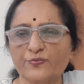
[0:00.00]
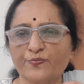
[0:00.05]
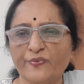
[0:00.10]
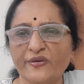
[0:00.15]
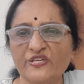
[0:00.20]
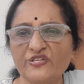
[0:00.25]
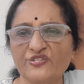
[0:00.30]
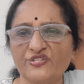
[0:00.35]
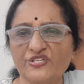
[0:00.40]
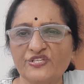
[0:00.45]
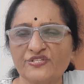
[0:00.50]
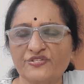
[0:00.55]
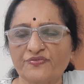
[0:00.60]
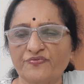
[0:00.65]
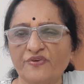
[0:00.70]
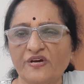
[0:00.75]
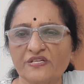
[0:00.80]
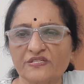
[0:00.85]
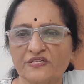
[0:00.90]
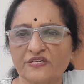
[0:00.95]
స్పైసీస్
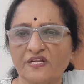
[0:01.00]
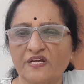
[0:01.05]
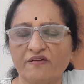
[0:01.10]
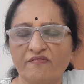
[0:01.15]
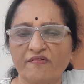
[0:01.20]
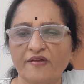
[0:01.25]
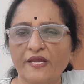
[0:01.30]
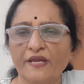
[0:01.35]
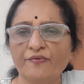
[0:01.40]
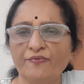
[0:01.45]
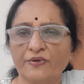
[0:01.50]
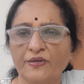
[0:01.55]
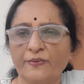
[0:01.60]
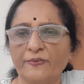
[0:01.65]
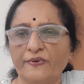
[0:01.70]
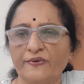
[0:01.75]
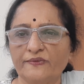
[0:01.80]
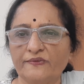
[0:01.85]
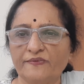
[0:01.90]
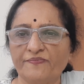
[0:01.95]
వాసన అవే
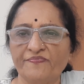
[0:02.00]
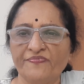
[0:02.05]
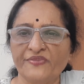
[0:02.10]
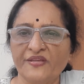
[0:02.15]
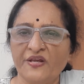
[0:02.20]
ఉండకూడదు